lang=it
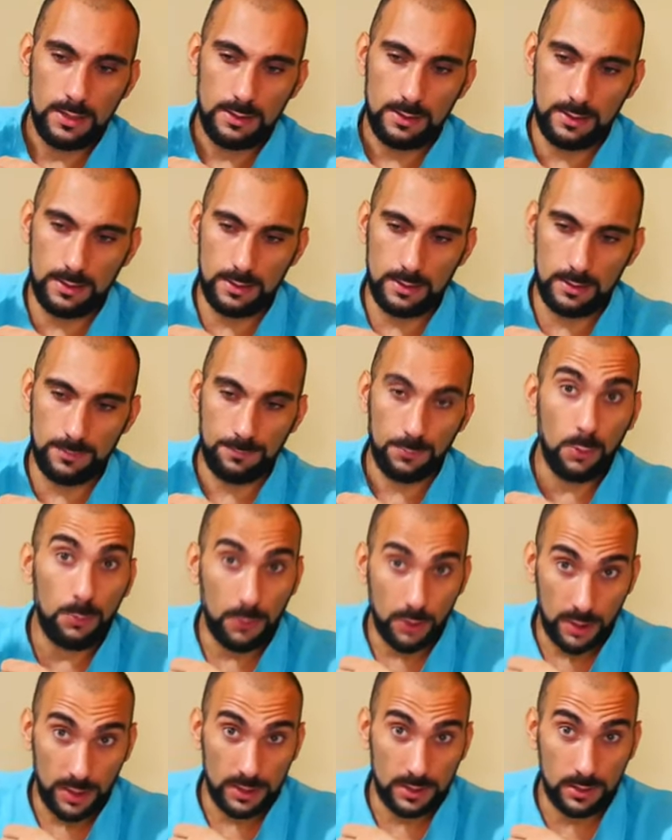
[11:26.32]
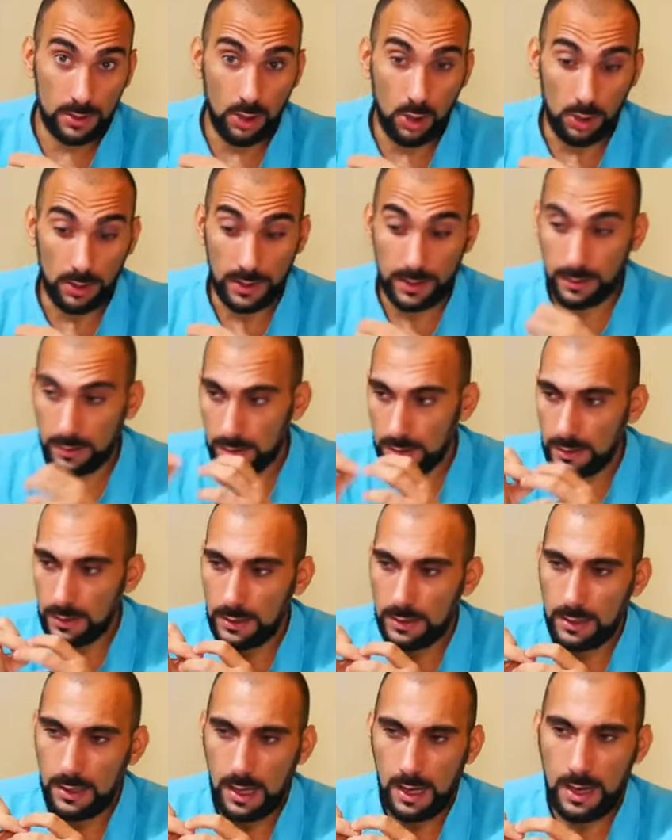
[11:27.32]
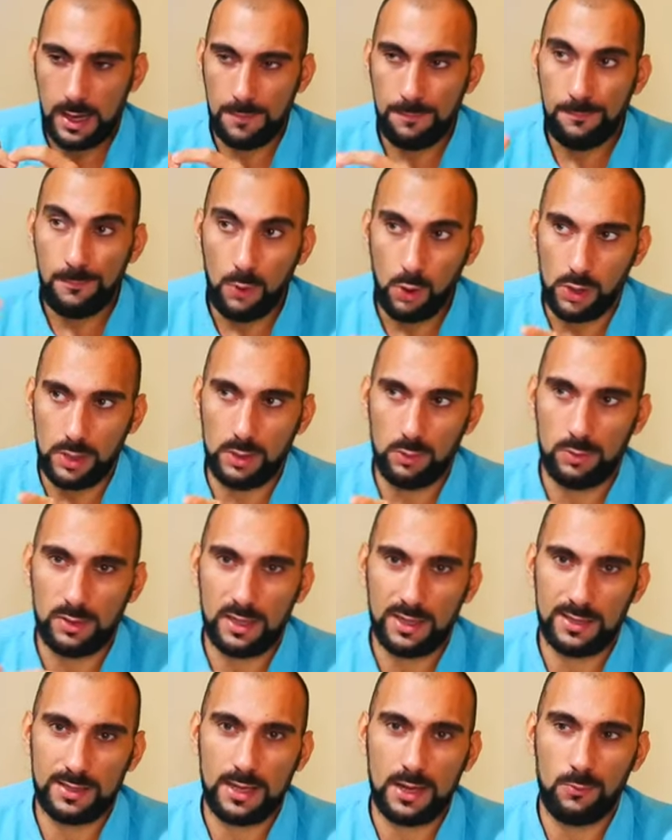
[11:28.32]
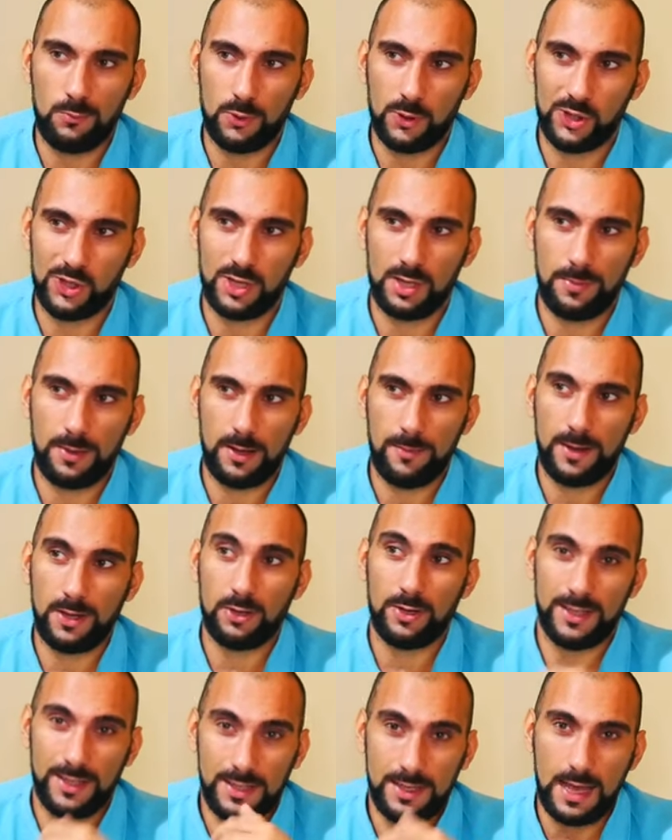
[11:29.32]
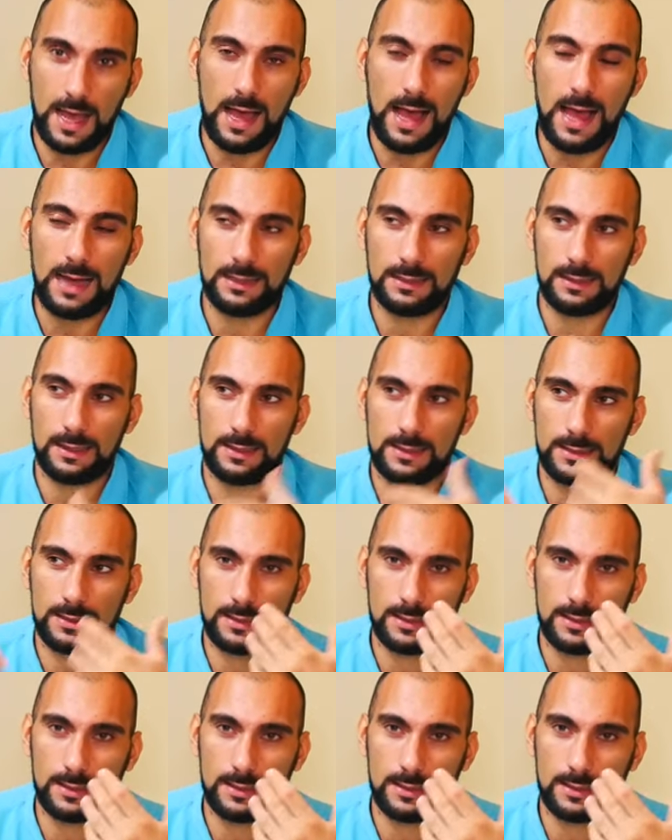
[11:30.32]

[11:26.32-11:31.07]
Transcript: eh, più protezione e poi utilizzare un processo di pagamento che ti dia altra,